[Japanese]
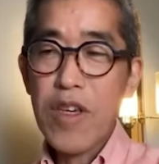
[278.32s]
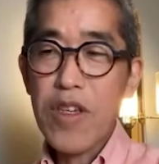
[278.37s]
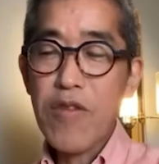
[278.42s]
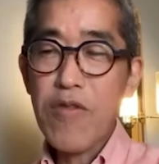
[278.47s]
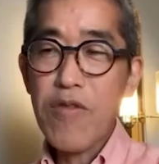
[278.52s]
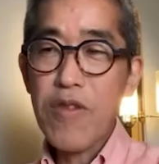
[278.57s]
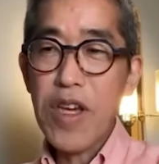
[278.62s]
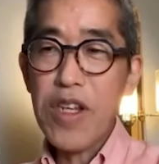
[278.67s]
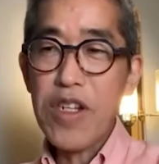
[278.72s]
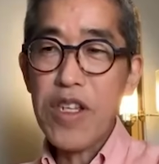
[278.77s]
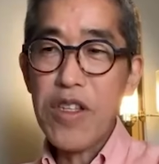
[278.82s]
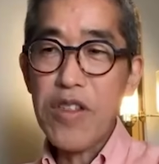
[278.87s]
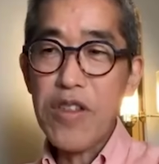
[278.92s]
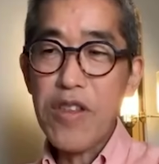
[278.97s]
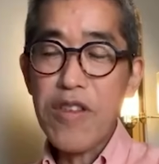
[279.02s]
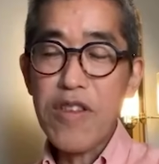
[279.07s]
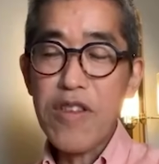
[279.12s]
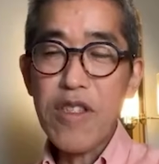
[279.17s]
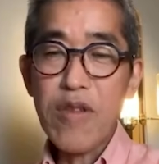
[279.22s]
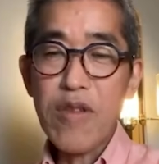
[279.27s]
結局
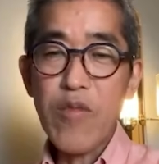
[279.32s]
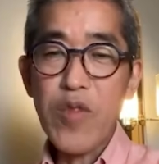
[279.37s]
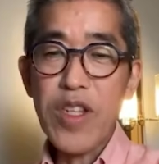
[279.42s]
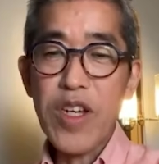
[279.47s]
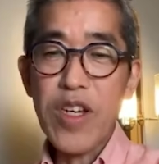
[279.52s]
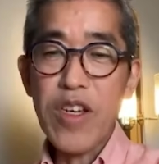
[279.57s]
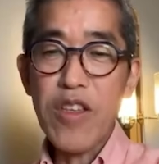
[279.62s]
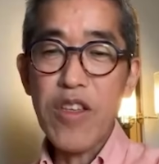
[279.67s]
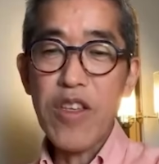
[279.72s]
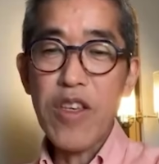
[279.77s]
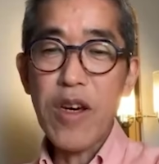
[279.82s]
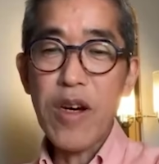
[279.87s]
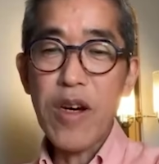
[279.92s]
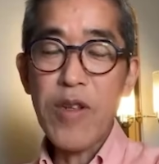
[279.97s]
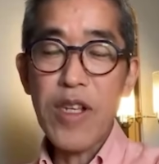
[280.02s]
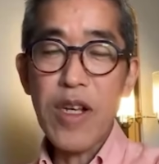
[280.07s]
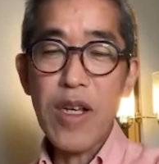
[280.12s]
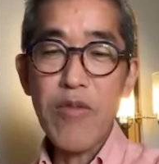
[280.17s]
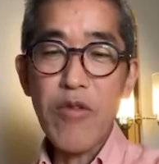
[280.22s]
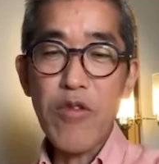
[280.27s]
エリーティシズムみたいに
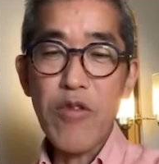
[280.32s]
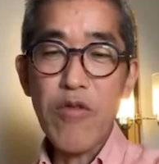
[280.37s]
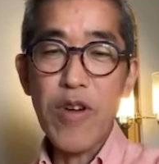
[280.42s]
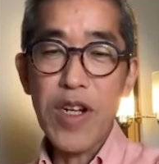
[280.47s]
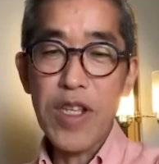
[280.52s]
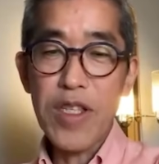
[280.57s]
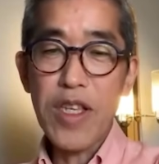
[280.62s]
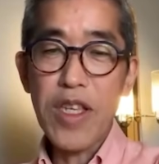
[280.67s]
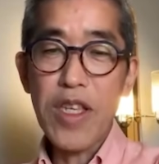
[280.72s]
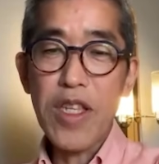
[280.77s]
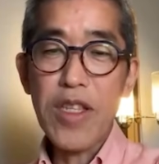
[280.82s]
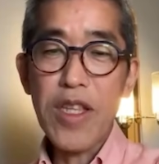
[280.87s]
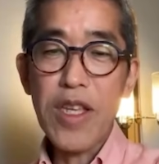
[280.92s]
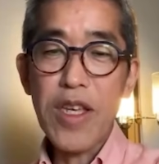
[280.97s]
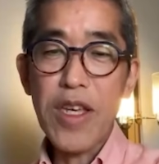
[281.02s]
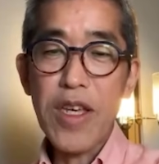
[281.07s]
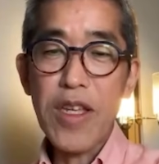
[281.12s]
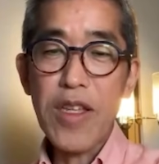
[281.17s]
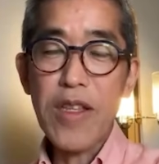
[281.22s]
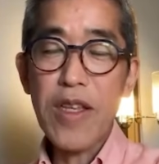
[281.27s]
アメリカのもう言わんれてい
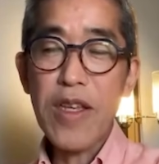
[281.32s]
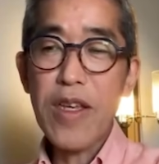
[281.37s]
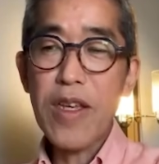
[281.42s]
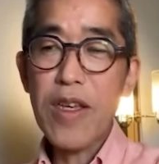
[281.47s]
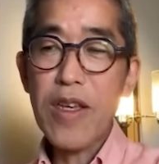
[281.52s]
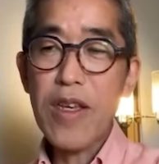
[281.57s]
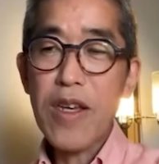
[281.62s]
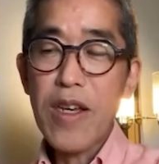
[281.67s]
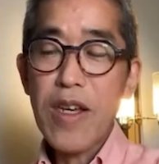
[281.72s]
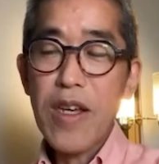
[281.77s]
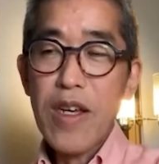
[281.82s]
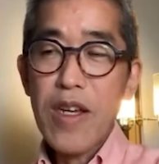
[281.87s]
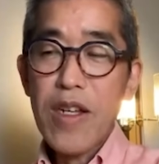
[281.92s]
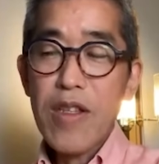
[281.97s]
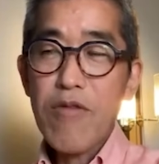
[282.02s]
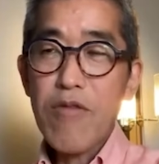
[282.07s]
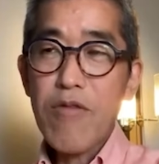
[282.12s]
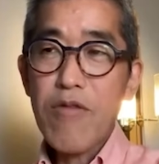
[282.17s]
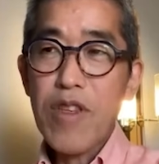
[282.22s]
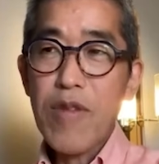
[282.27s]
て、うで、ん
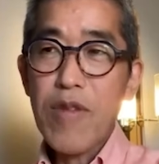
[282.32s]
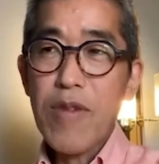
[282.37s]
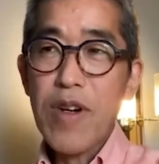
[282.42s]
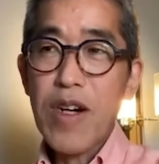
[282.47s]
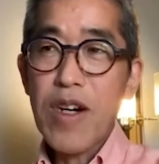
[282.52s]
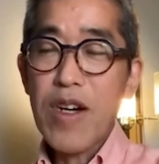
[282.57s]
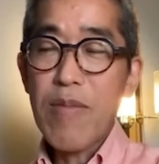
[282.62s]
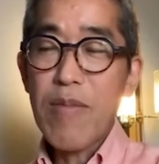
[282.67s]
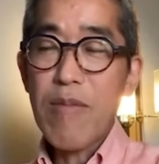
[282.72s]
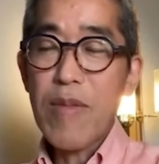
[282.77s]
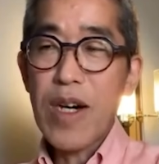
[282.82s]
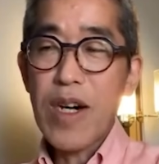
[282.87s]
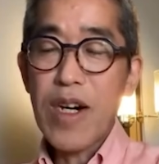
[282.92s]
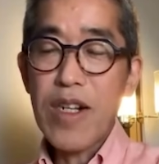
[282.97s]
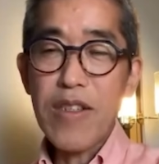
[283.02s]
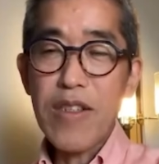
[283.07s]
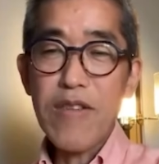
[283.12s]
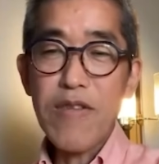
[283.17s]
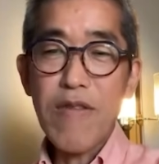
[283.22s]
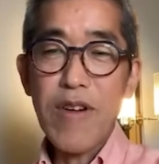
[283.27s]
特に
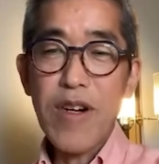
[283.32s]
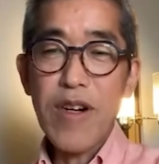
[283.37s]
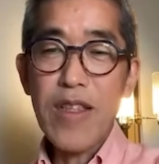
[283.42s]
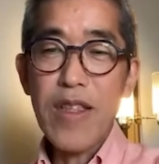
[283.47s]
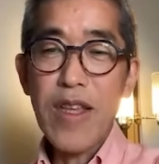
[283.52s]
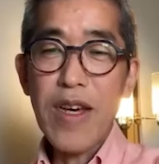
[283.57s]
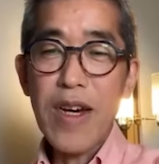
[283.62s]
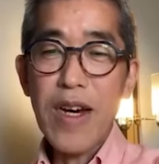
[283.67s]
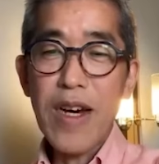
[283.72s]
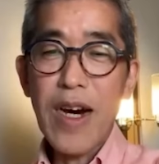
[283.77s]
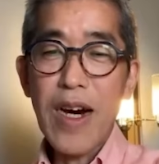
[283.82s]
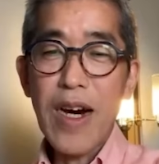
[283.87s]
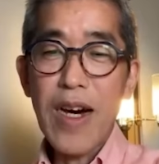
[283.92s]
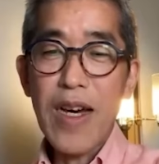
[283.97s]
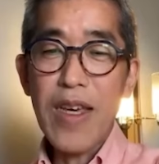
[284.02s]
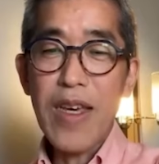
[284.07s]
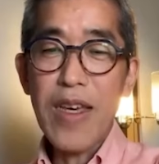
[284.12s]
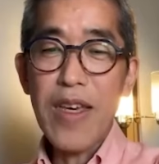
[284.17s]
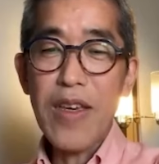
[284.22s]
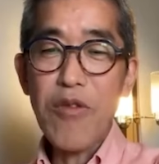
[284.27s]
ハリスは
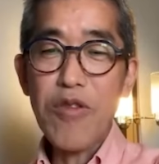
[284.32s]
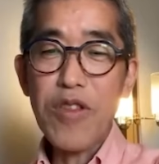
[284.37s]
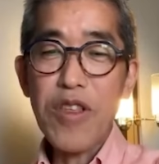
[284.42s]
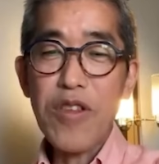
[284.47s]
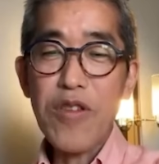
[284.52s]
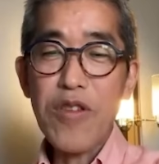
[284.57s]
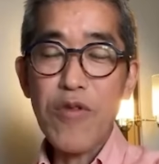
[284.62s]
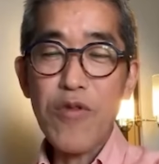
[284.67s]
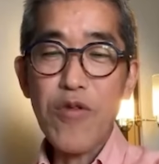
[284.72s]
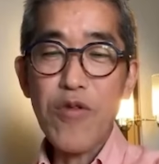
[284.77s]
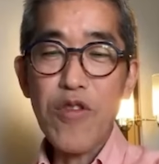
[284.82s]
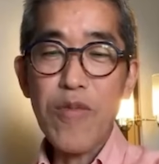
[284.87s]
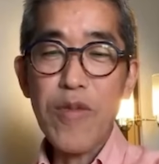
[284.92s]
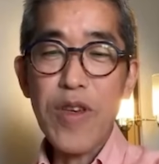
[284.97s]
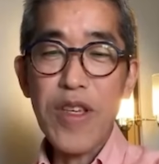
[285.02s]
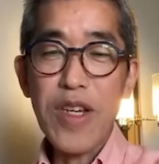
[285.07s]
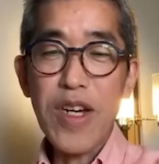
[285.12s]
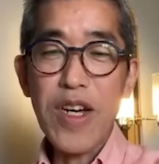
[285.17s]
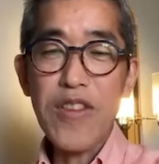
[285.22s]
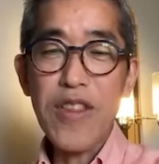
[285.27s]
より一層そういう
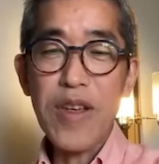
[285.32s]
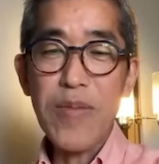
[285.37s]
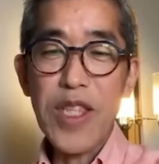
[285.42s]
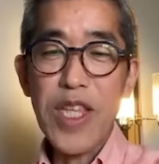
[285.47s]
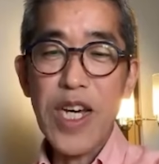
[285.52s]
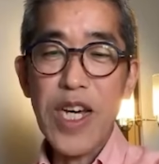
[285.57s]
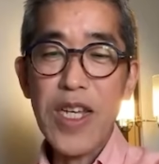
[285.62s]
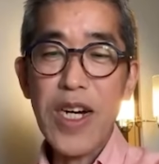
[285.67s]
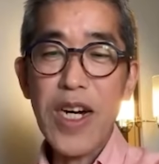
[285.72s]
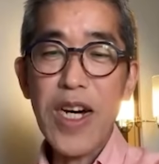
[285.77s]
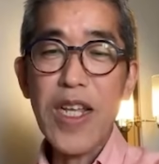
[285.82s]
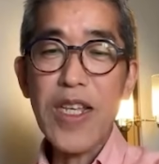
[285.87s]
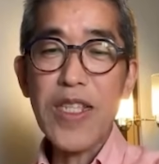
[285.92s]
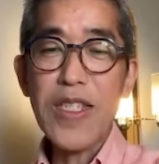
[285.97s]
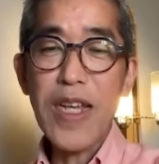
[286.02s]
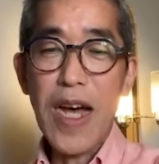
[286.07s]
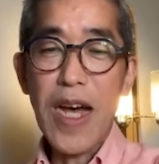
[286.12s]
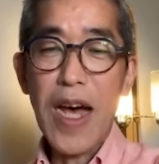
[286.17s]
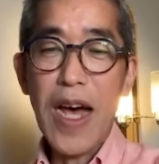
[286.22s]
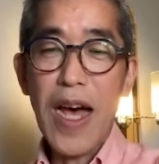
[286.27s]
イメージがあったみたいだから
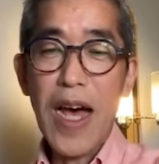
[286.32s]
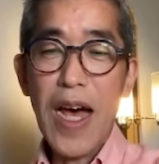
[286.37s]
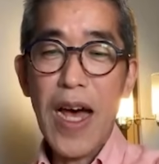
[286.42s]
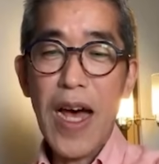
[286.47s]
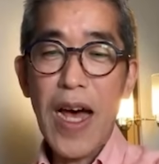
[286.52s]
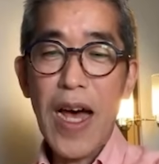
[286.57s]
さ。